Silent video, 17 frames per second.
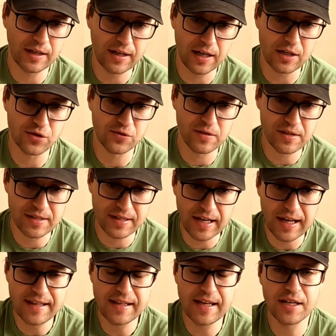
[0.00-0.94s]
такая шв.
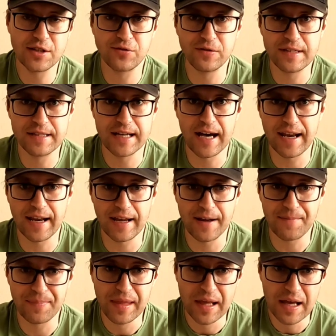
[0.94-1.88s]
средняя
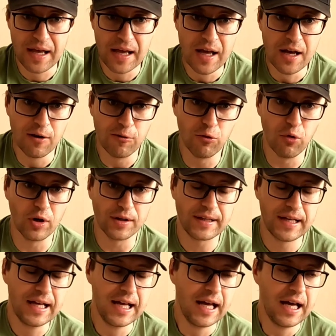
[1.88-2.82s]
Швейцария,
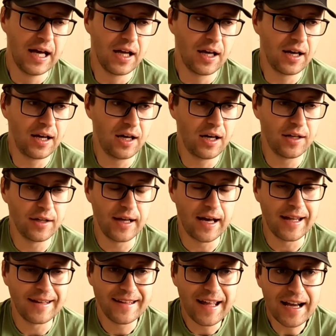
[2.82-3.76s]
вот. А,
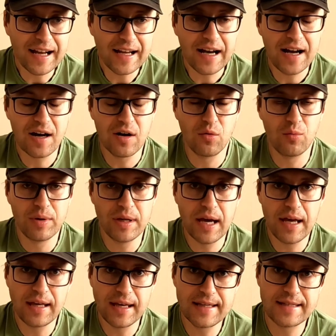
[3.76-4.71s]
однако у
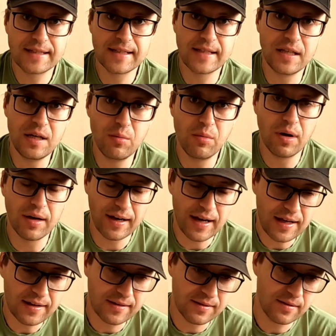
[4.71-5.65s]
меня есть к ним
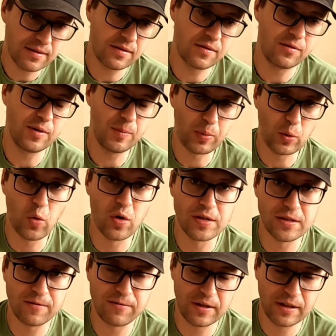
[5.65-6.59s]
ряд э,
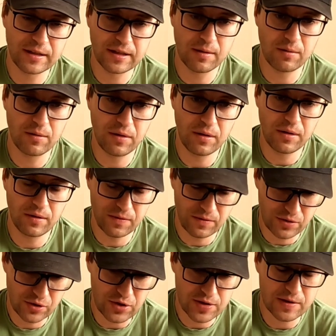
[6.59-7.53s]
вопросов к этому
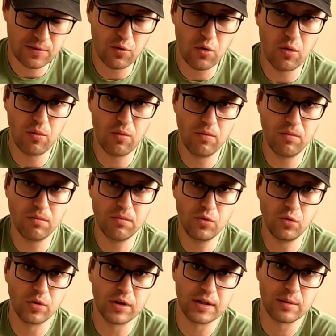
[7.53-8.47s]
часовому,
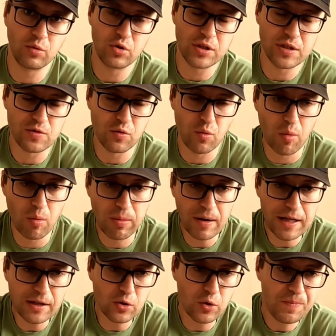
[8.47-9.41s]
ну, к этому часовому
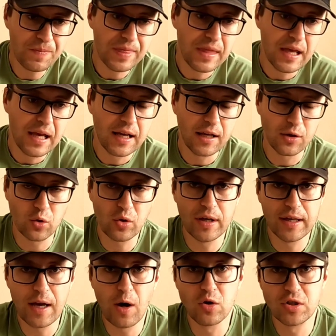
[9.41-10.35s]
бренду,
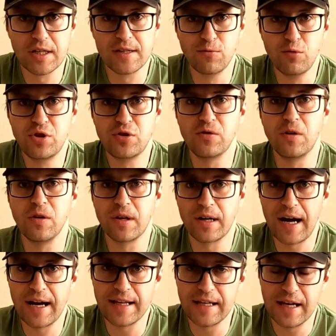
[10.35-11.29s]
которые я уже озвучивал
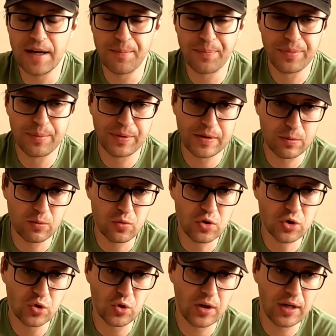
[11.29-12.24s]
ранее.
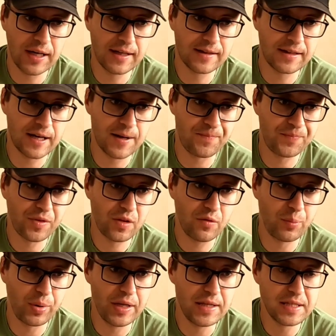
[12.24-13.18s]
Потому что это,
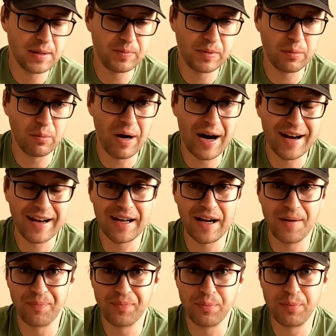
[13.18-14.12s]
в принципе,
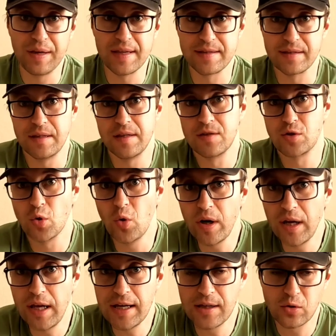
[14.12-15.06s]
марка без
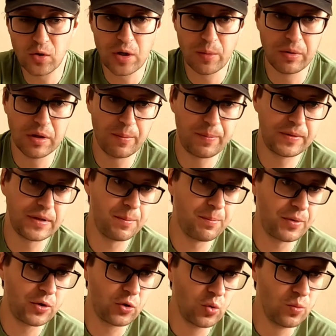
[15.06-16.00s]
истории, которая была
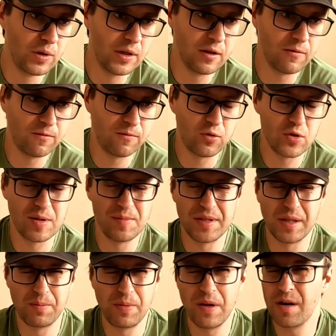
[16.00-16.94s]
там придумана в
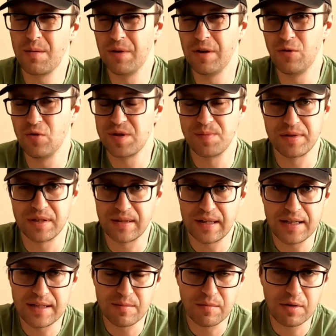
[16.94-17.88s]
81 или
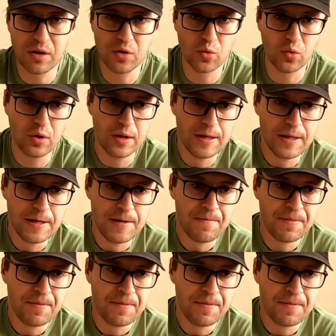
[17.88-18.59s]
83 году